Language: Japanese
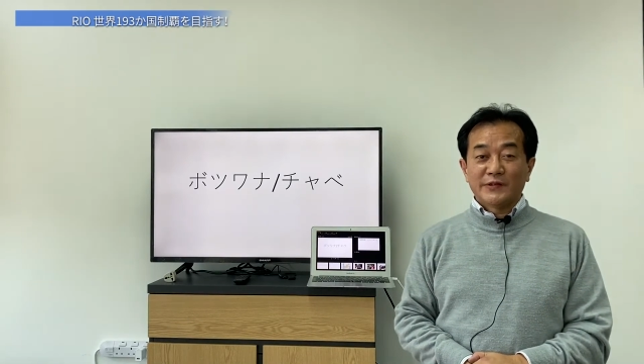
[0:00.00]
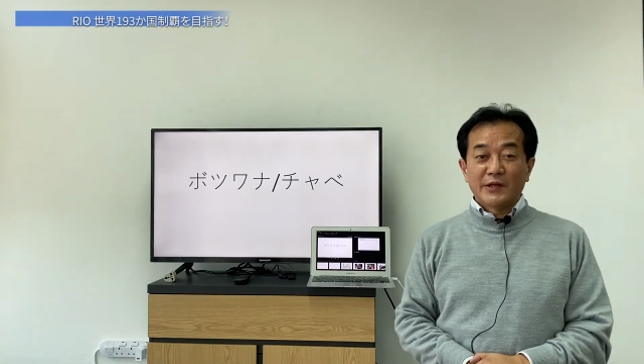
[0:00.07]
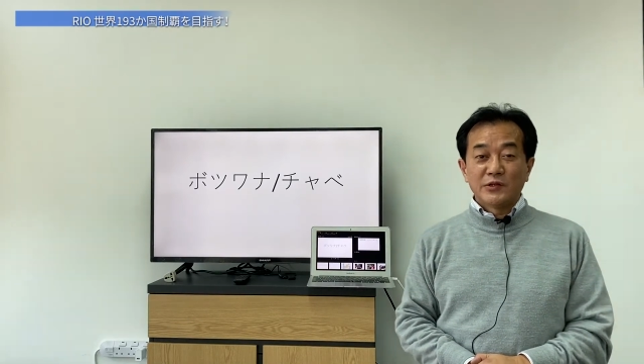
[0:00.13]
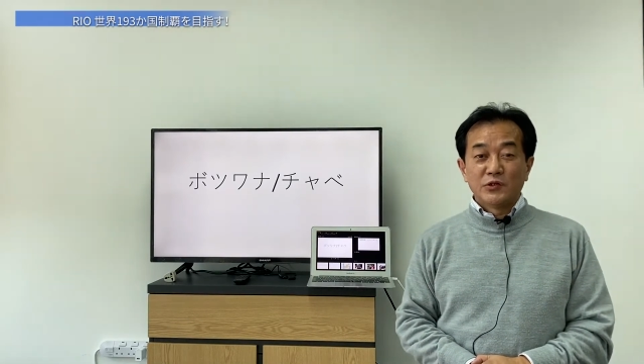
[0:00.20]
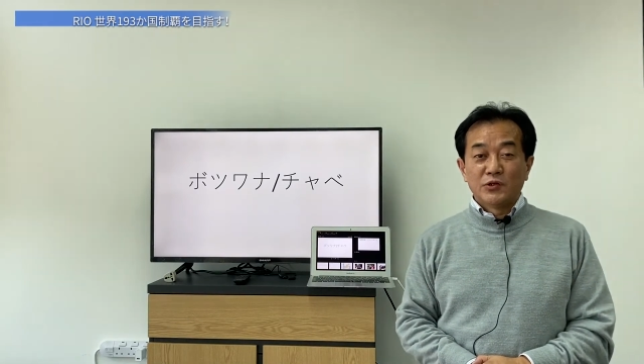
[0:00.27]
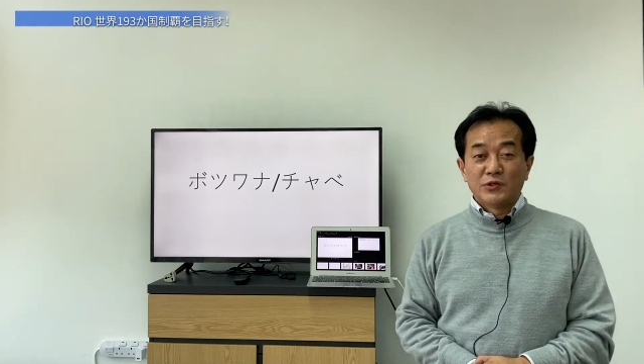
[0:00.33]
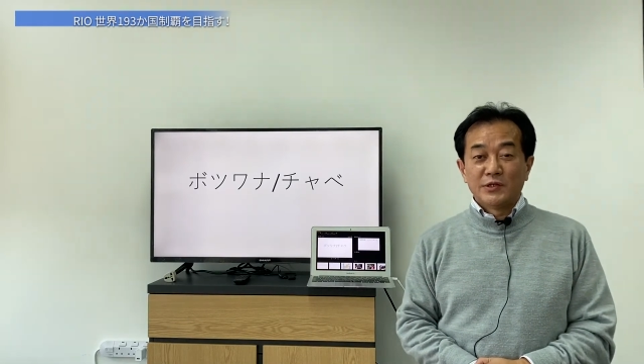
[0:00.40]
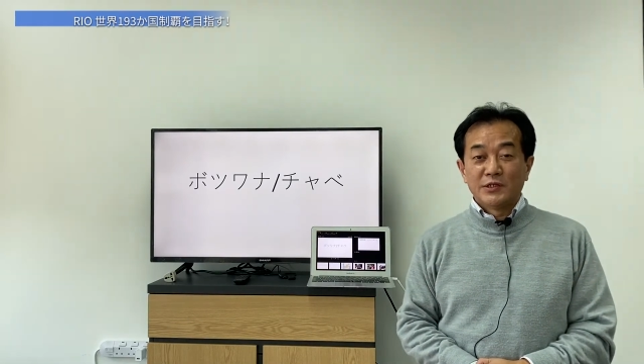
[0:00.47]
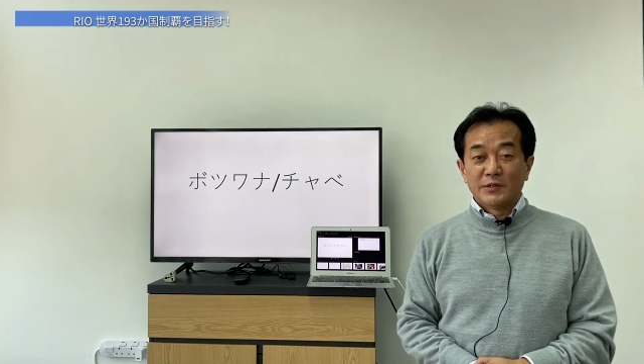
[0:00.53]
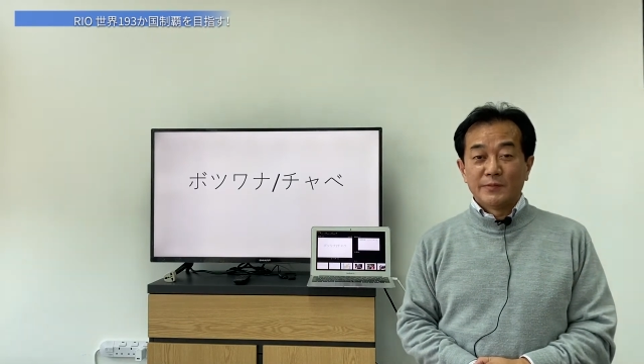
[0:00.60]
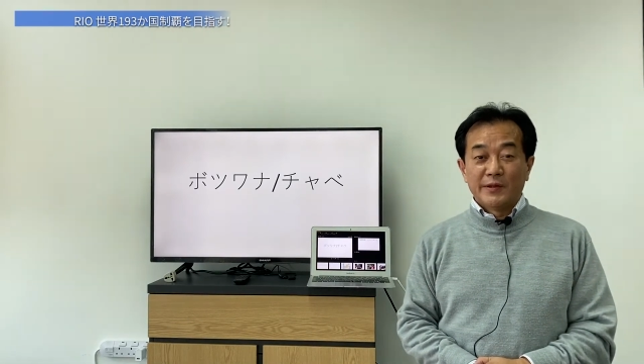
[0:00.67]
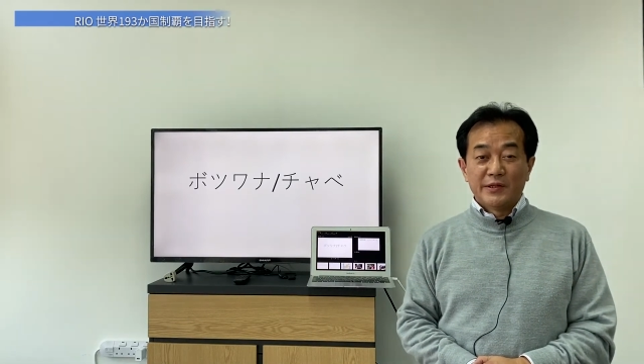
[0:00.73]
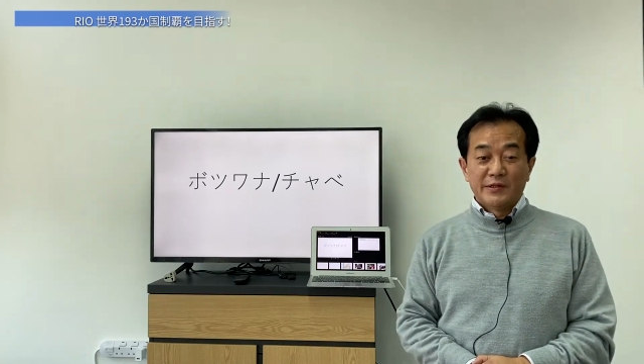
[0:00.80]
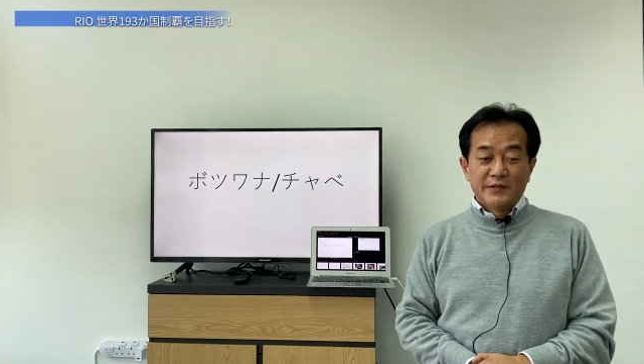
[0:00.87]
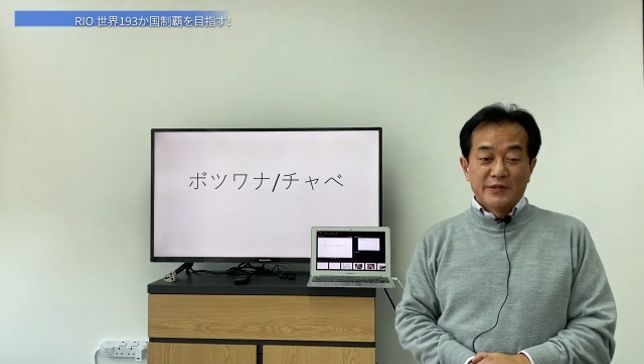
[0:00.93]
31日ま
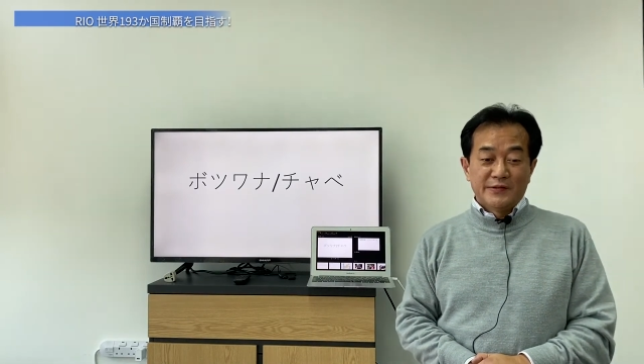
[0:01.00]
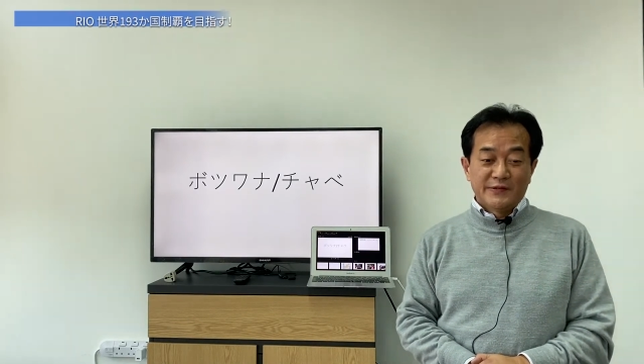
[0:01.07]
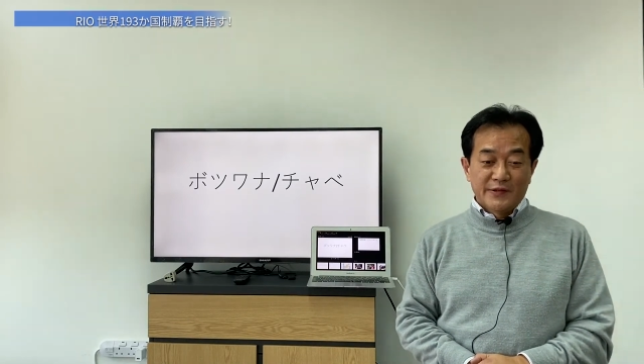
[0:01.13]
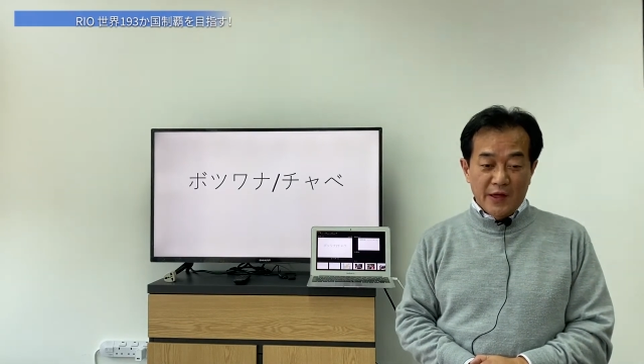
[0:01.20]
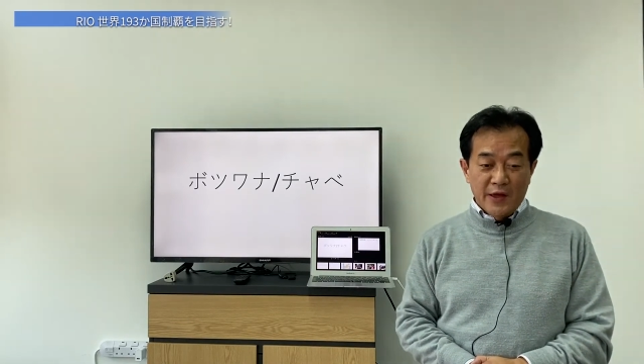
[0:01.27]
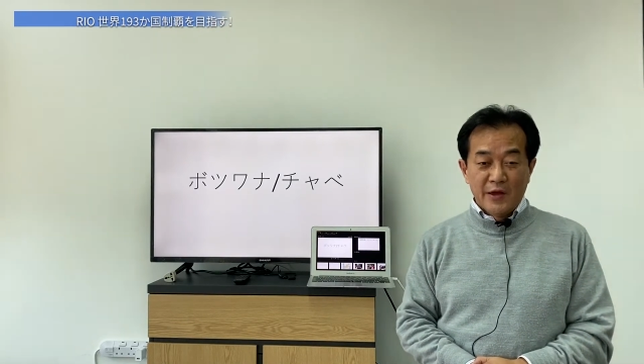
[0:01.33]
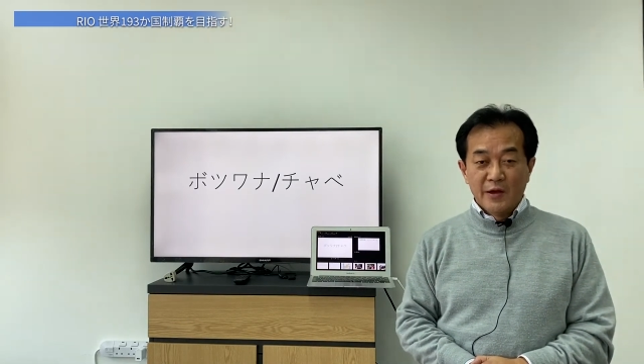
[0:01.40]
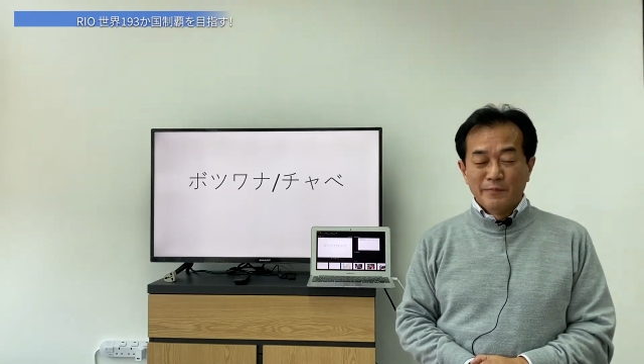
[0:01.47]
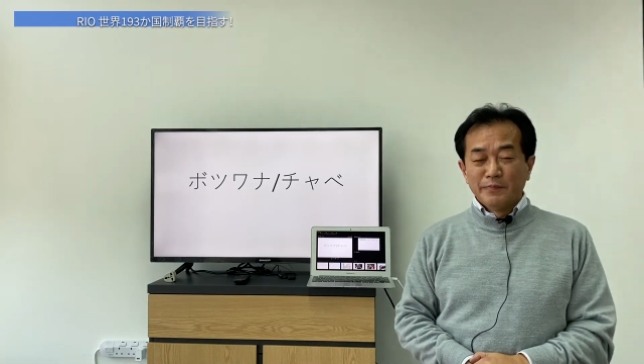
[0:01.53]
でにですね、